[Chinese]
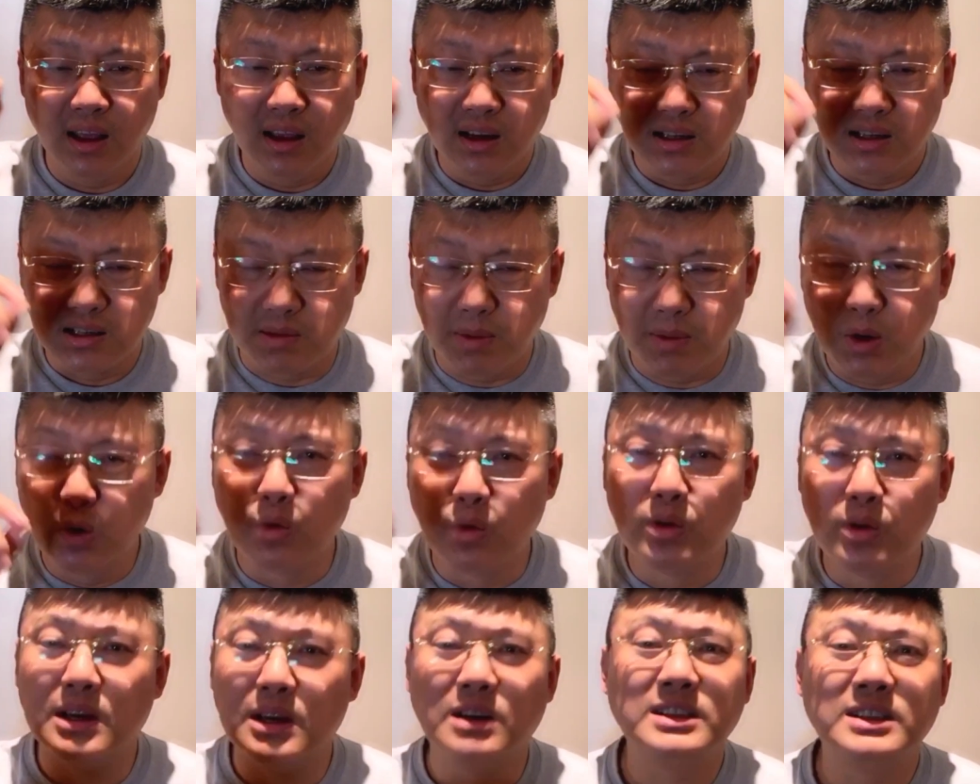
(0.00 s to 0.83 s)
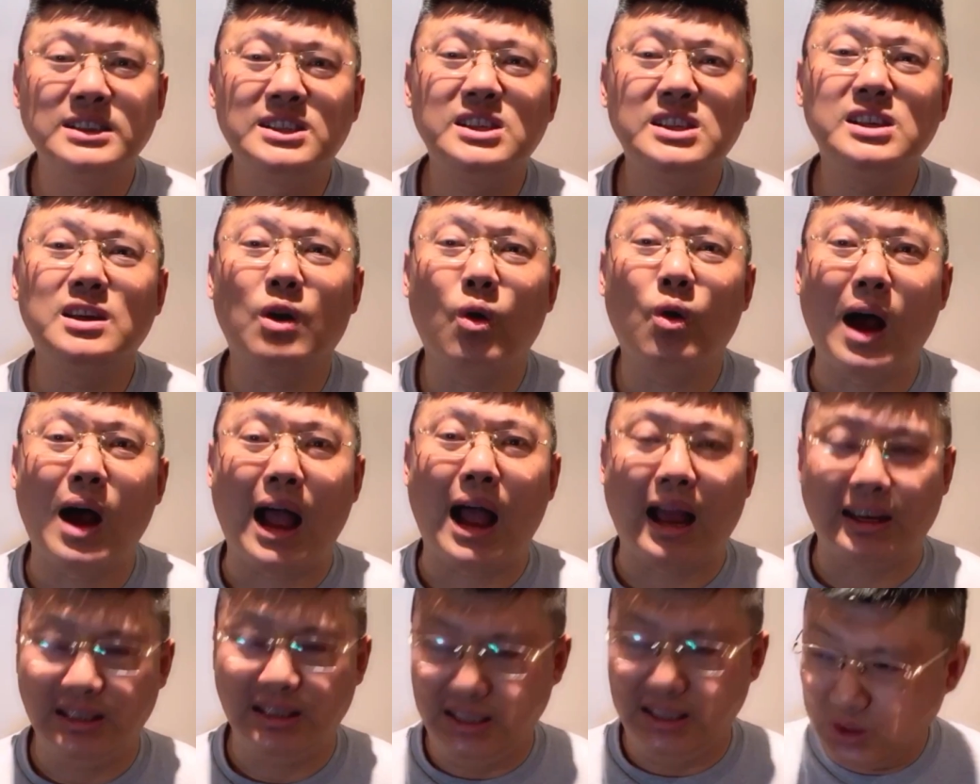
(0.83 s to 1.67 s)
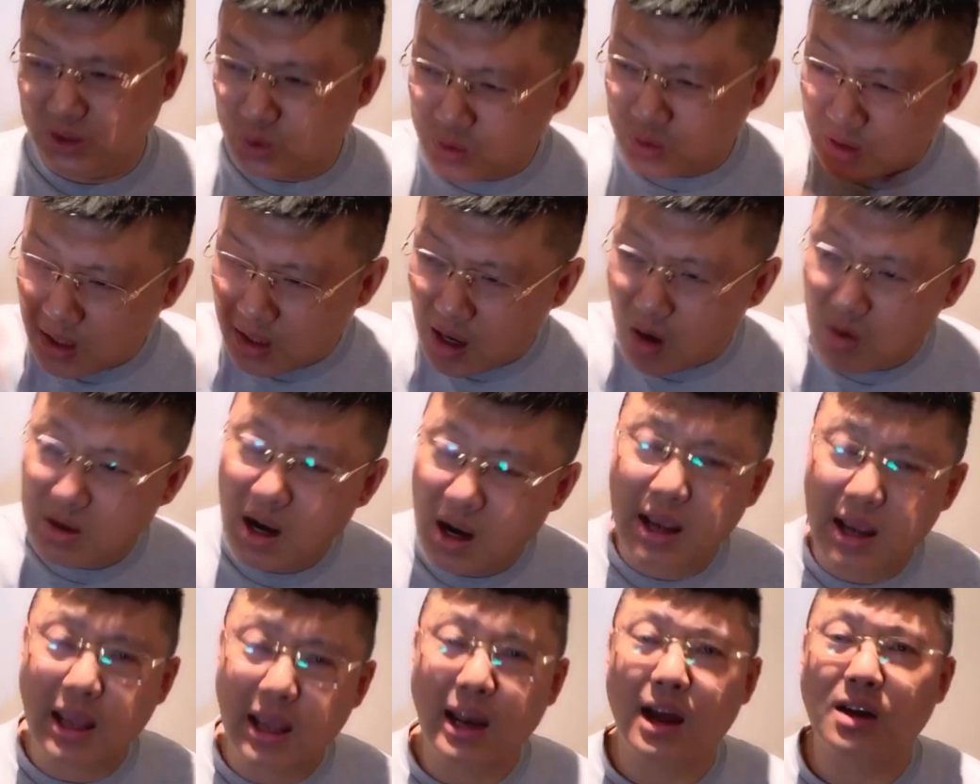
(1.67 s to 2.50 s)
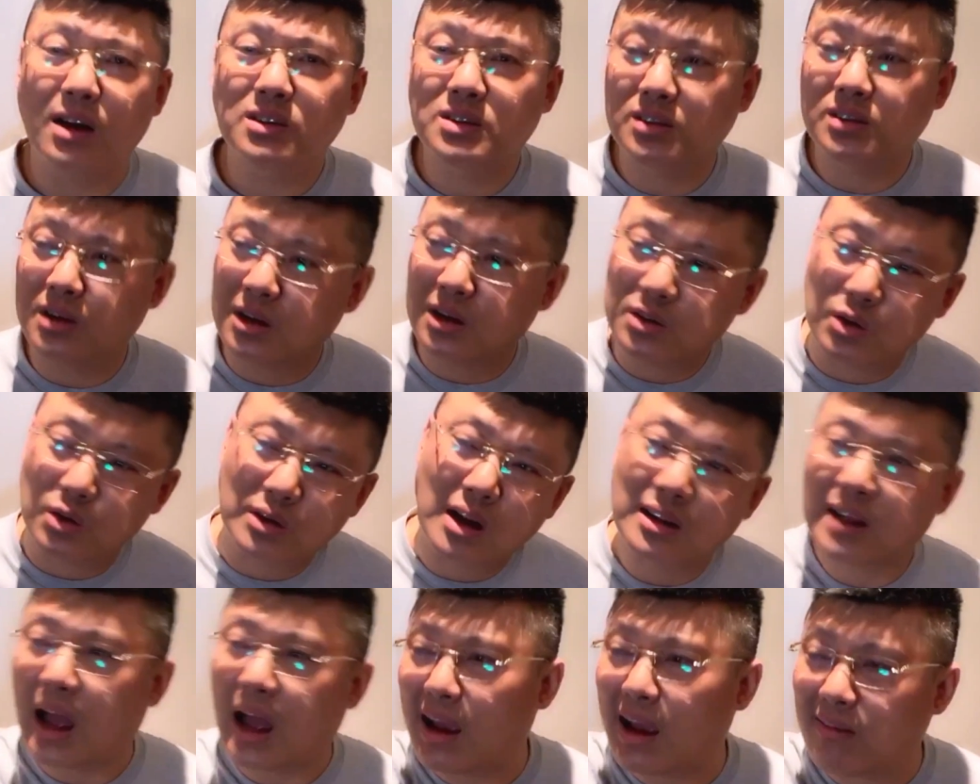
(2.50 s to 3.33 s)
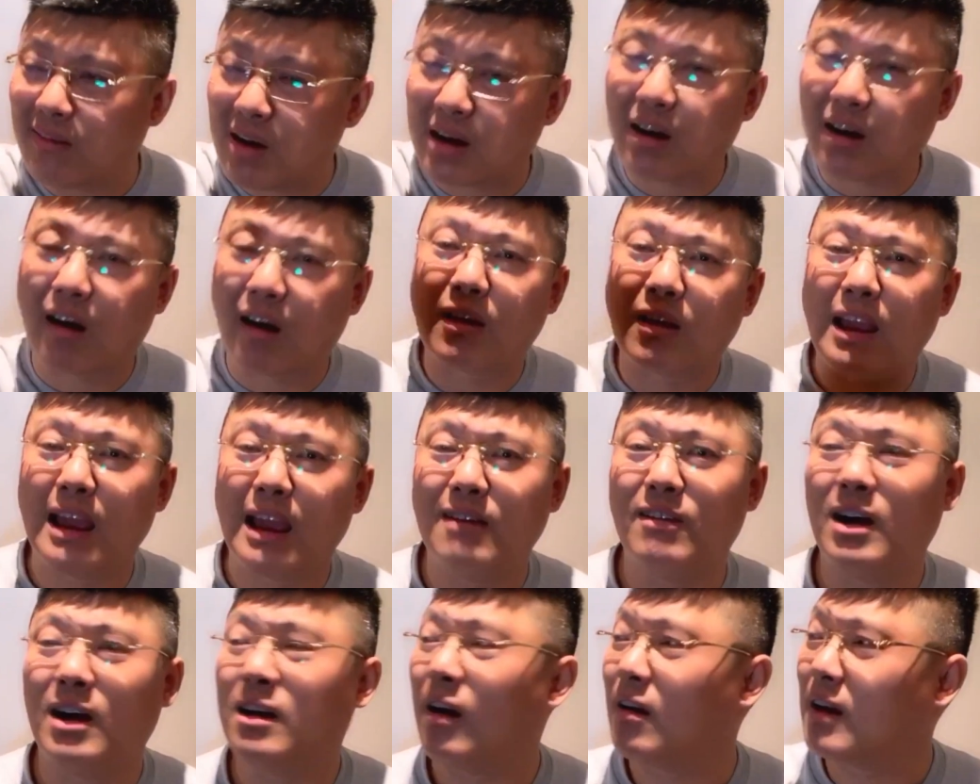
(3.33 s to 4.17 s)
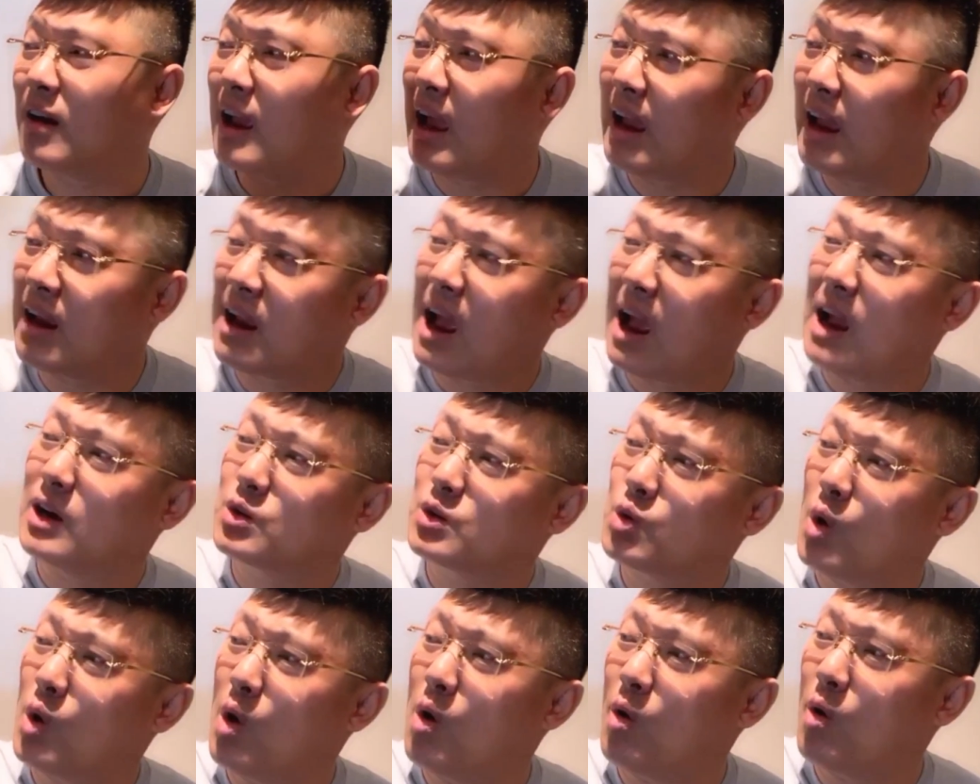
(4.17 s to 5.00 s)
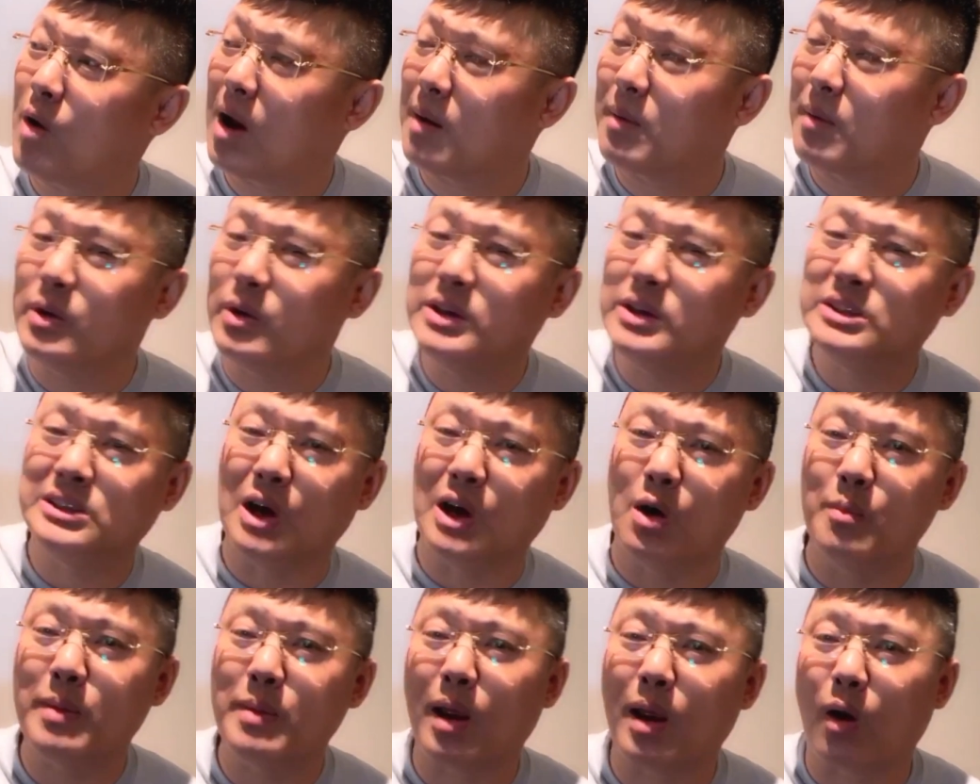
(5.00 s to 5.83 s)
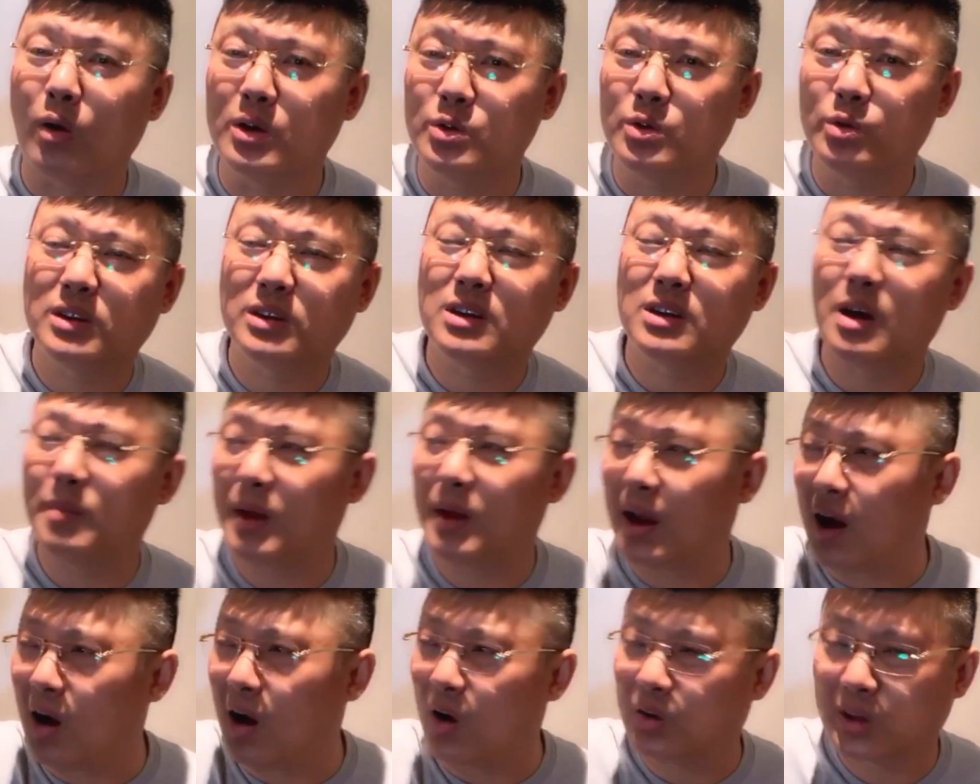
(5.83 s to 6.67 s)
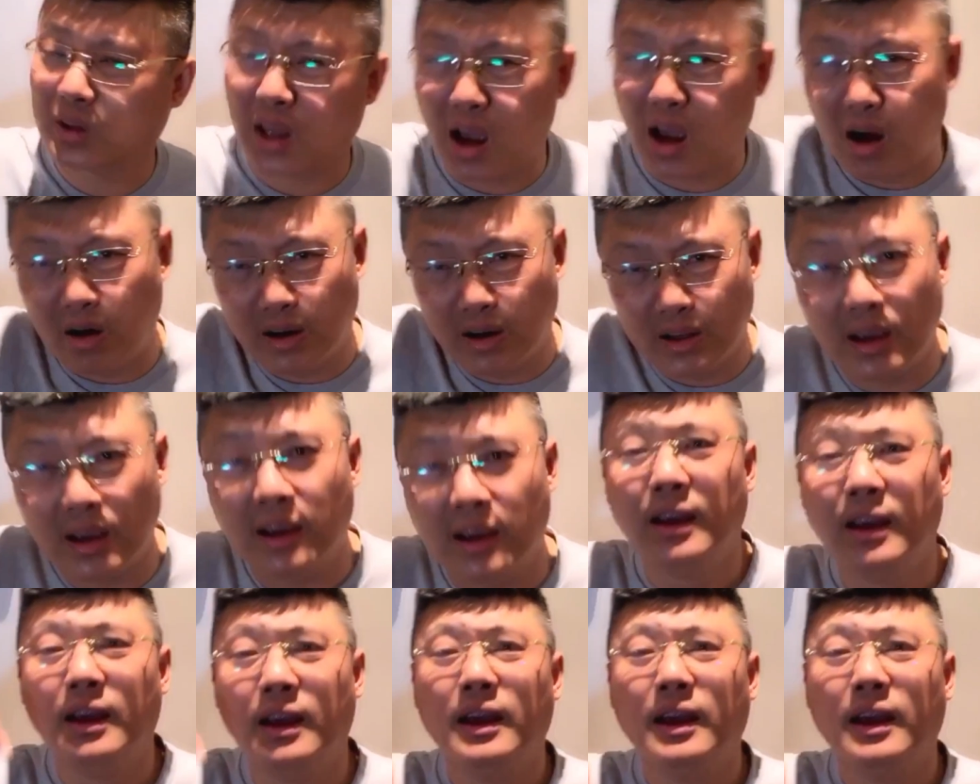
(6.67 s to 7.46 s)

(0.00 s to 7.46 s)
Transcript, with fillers: 什么旅行计划，你就跳上一辆车，就让他爱往哪开往哪开，看窗户外边有一小庙，你觉得特别好，跳下去。